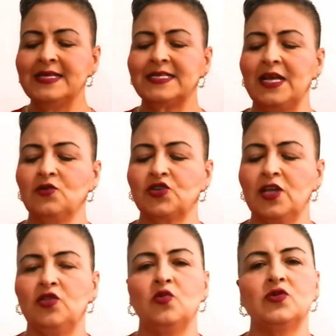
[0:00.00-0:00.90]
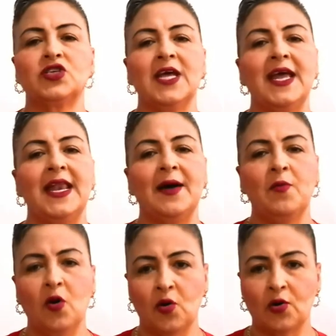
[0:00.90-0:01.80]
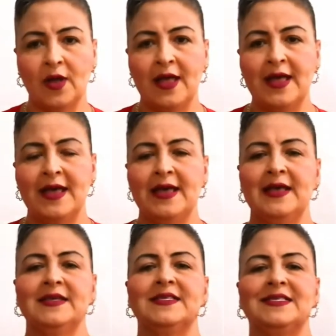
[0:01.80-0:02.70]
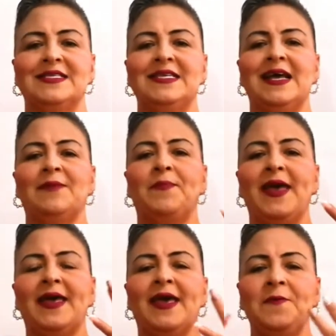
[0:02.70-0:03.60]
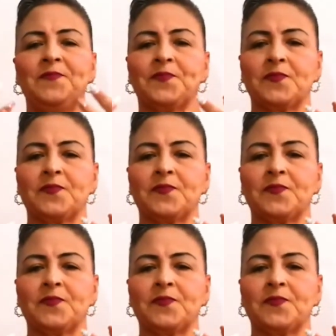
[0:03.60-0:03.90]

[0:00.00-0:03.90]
se nos endulce el amor, se apegue